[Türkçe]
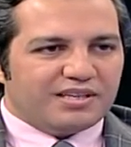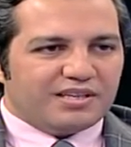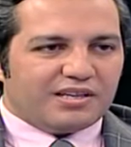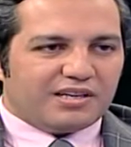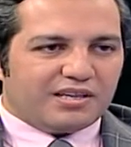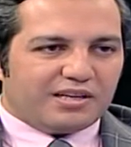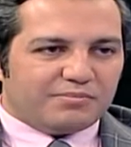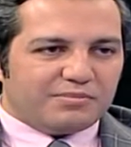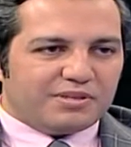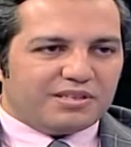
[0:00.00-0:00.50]

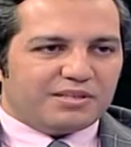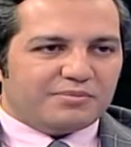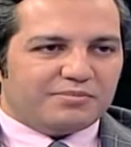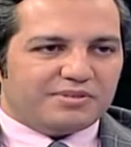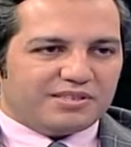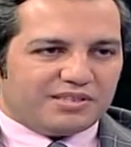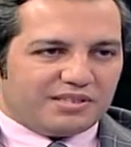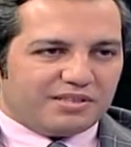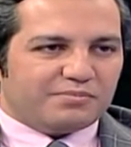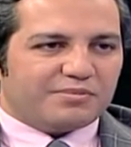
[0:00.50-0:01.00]
hamileliğimiz
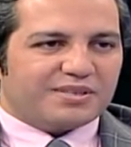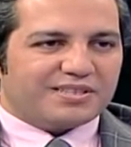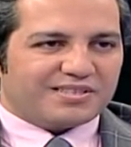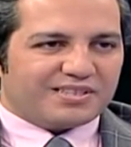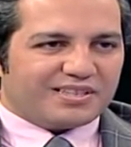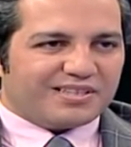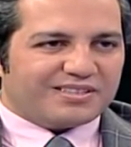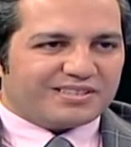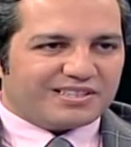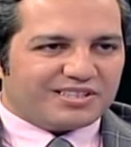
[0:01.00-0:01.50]
inanılmaz
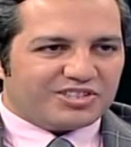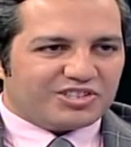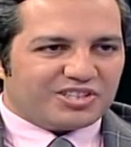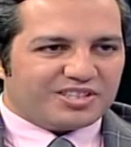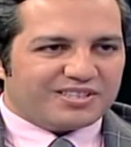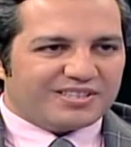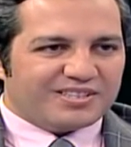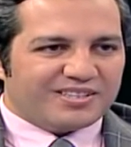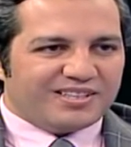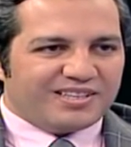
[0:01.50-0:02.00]
rahat
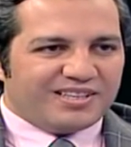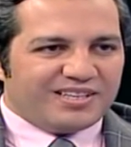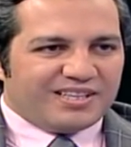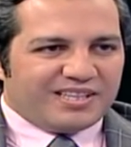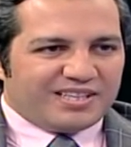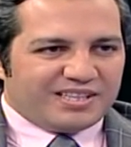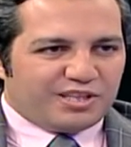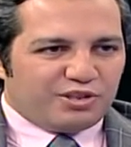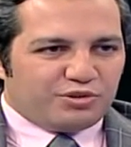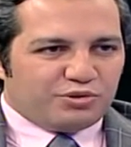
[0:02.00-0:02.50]
geçer.
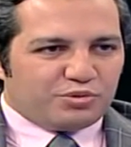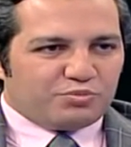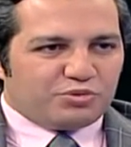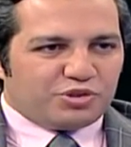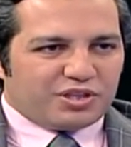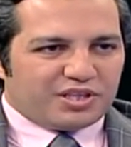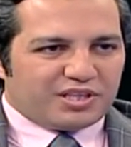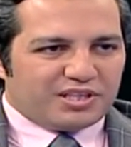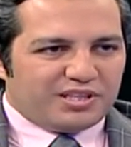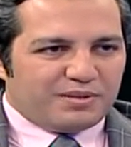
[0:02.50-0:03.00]
Kiloyu bu
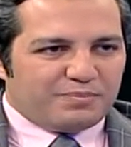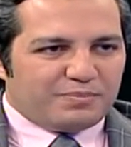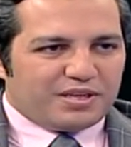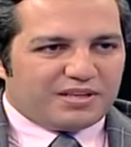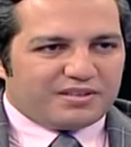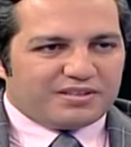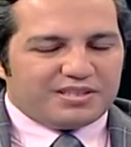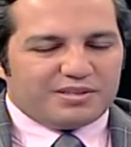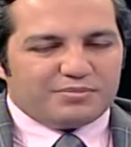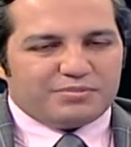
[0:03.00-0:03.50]
şekilde
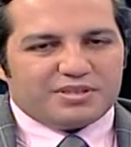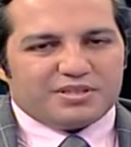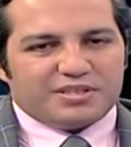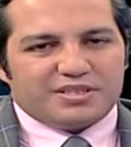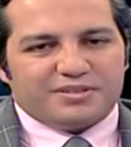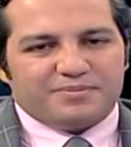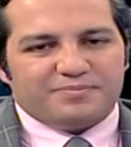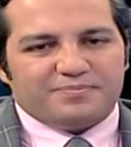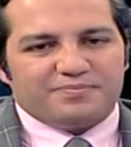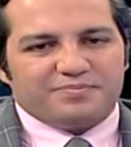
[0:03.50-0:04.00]

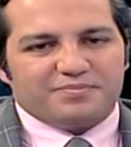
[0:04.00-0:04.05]
planlayabiliriz.